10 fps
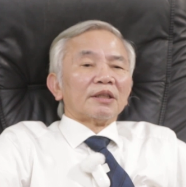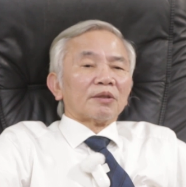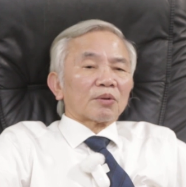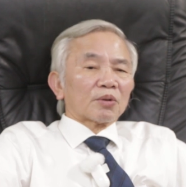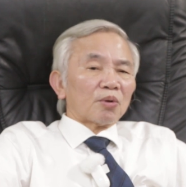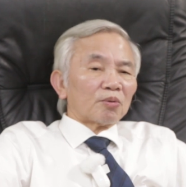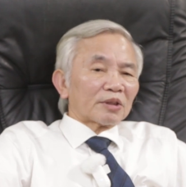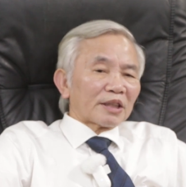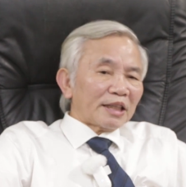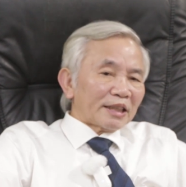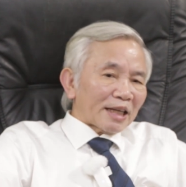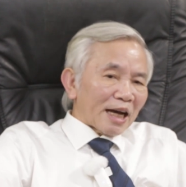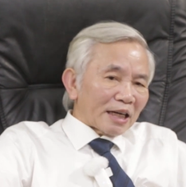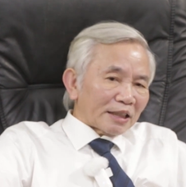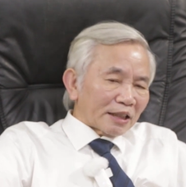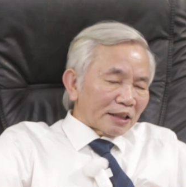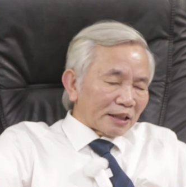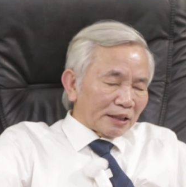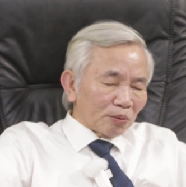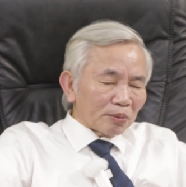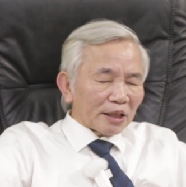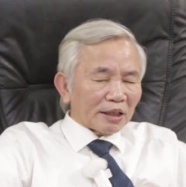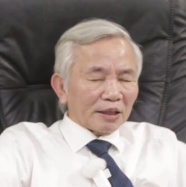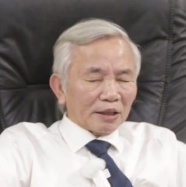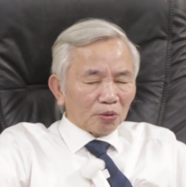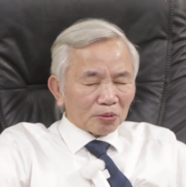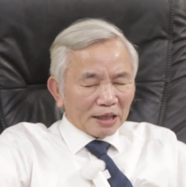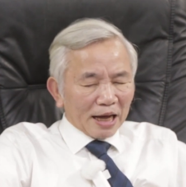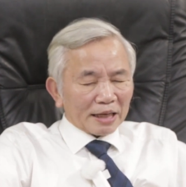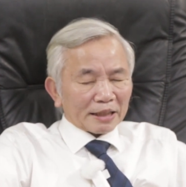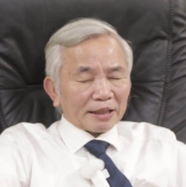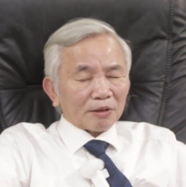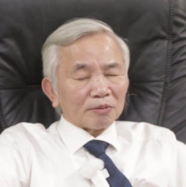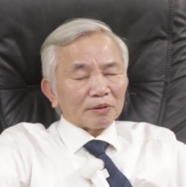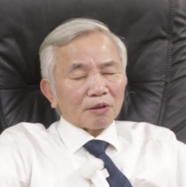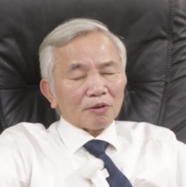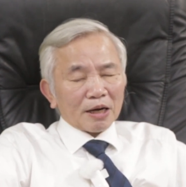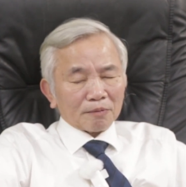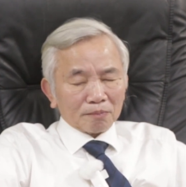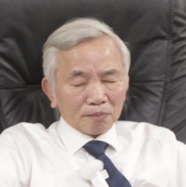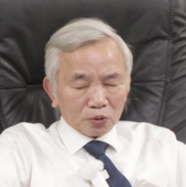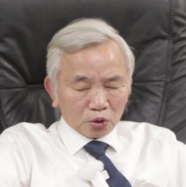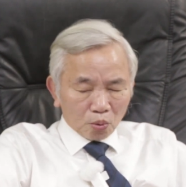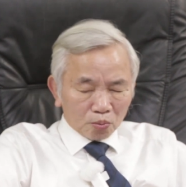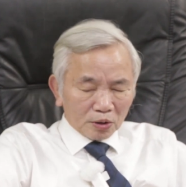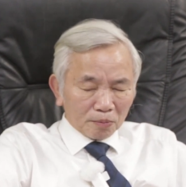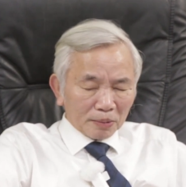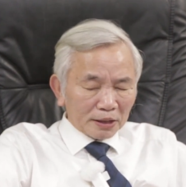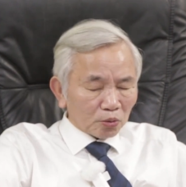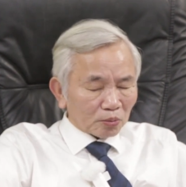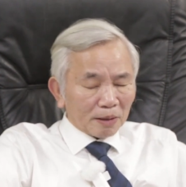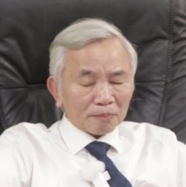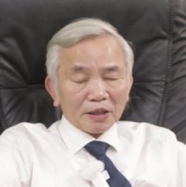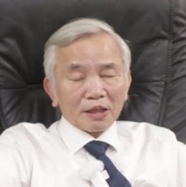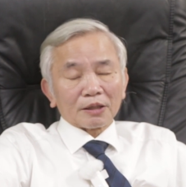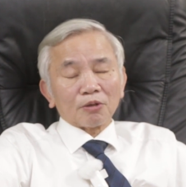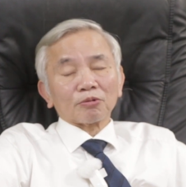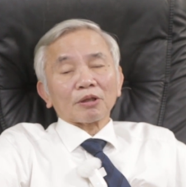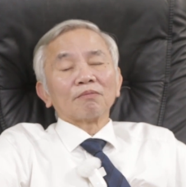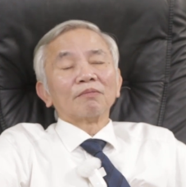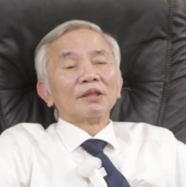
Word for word: thì cuối cùng gây ra những khiếu kiện lâu dài kéo nhau hàng một chục hàng mấy chục năm trời không xong